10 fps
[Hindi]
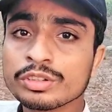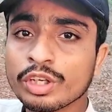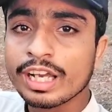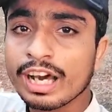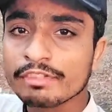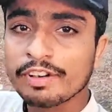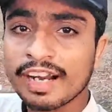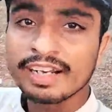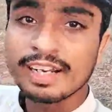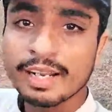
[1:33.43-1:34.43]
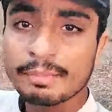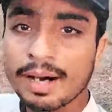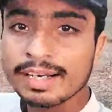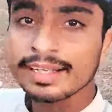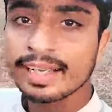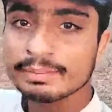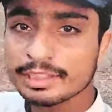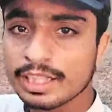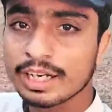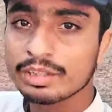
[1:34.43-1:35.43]
तो यार फाइनली हमारी गेम
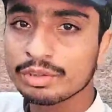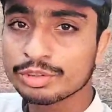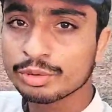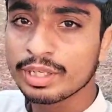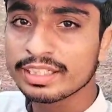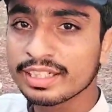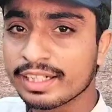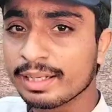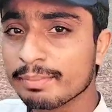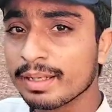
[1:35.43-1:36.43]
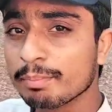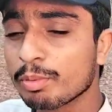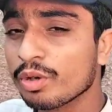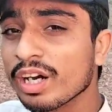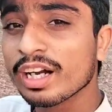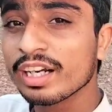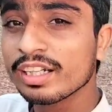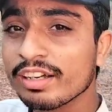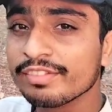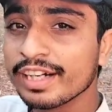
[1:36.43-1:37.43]
स्टार्ट हो चुकी है तकरीबन पौना
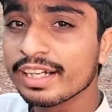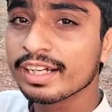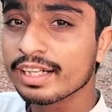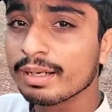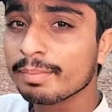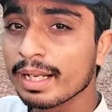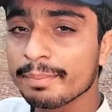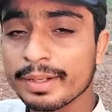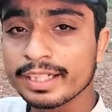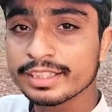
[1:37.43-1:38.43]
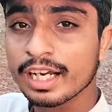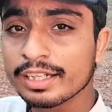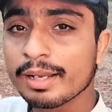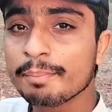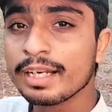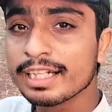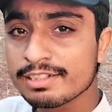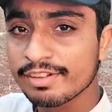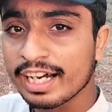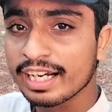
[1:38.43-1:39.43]
घंटा वेट करना पड़ा फिर जाके
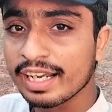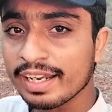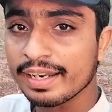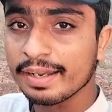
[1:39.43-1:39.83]
प्लेयर्स वगैरह आए